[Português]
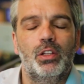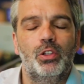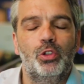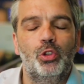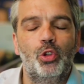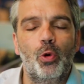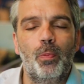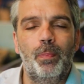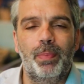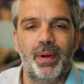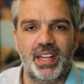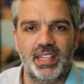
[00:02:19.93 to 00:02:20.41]

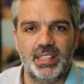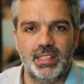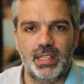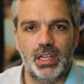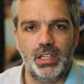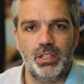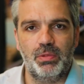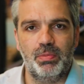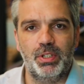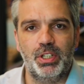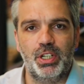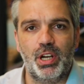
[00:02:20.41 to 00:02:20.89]
do
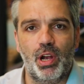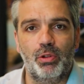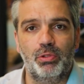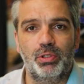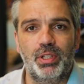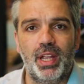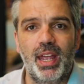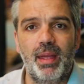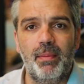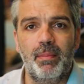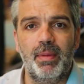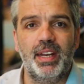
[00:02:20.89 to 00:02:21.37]
presidente Michel
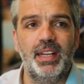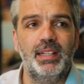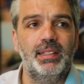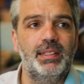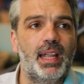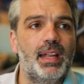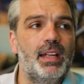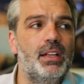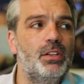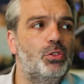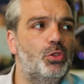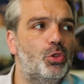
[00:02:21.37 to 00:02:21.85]
Temer e
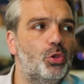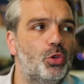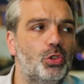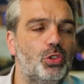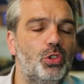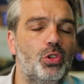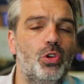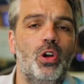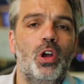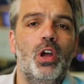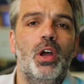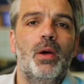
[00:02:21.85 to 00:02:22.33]
tem
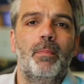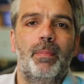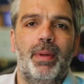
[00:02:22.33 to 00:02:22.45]
tudo